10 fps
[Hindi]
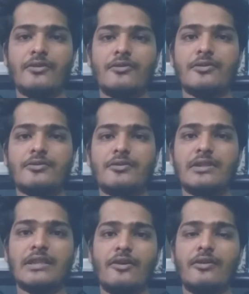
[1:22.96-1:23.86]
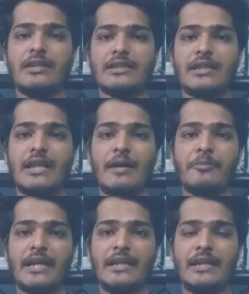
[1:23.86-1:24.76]
तो दोस्तों सिरोही नस्ल
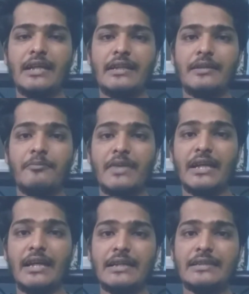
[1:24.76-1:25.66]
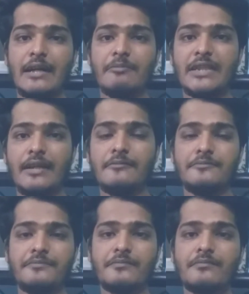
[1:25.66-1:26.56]
आपके लिए मेरे हिसाब से
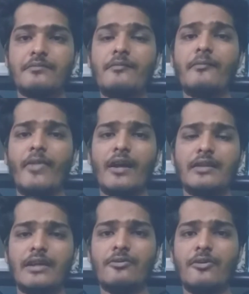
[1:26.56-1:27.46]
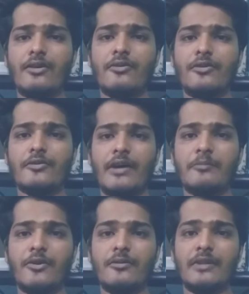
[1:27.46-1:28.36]
न्यू गोट
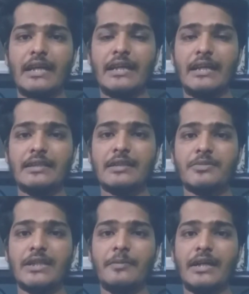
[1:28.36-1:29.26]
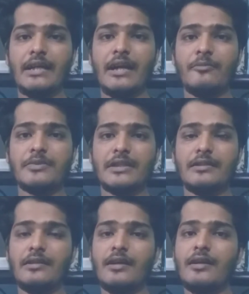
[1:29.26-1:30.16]
फार्म खोलने के लिए सबसे पहला
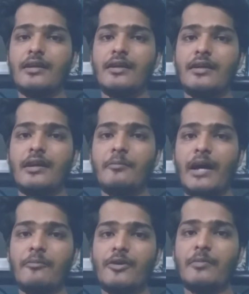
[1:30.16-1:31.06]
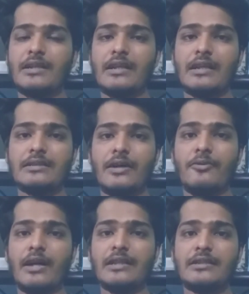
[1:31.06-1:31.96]
ऑप्शन मैं आपको बताना
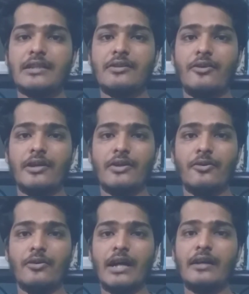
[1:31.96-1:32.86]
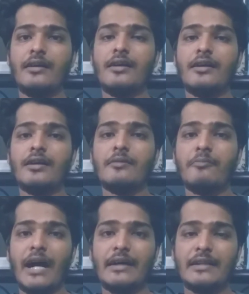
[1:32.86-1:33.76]
चाहूँगा सिरोही होगा
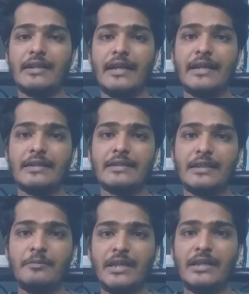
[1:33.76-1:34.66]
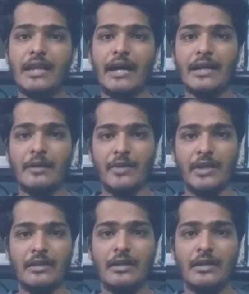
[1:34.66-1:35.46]
भारत के किसी भी इलाके में